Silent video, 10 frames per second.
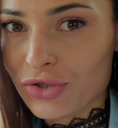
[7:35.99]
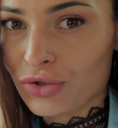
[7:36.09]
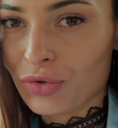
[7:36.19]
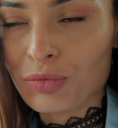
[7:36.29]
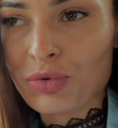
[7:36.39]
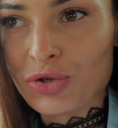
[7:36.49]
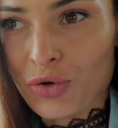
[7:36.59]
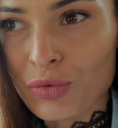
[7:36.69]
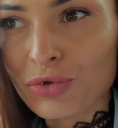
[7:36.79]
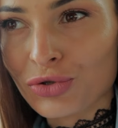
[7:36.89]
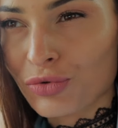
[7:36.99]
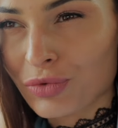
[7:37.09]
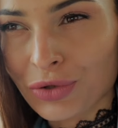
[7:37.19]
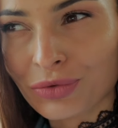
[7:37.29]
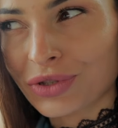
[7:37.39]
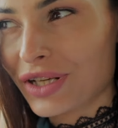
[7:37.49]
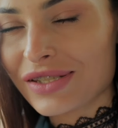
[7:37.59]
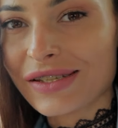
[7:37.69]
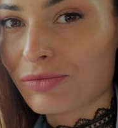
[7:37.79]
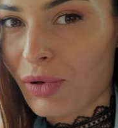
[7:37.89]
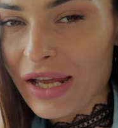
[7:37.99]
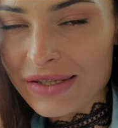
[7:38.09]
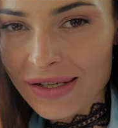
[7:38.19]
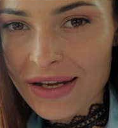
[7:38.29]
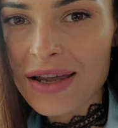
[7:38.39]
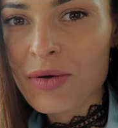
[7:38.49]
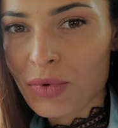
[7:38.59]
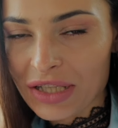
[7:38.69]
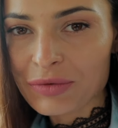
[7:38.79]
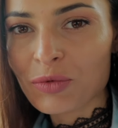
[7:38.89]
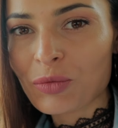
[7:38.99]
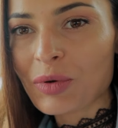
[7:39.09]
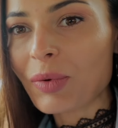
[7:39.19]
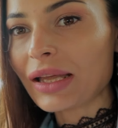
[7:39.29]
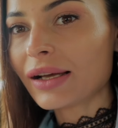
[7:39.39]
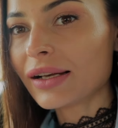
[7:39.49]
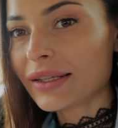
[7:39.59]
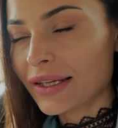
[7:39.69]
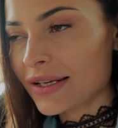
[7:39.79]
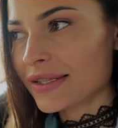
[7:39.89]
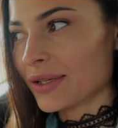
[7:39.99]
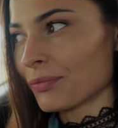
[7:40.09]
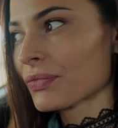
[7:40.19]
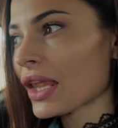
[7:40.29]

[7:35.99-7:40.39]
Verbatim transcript: что пешком еще минут 35, поэтому мы поехали на такси.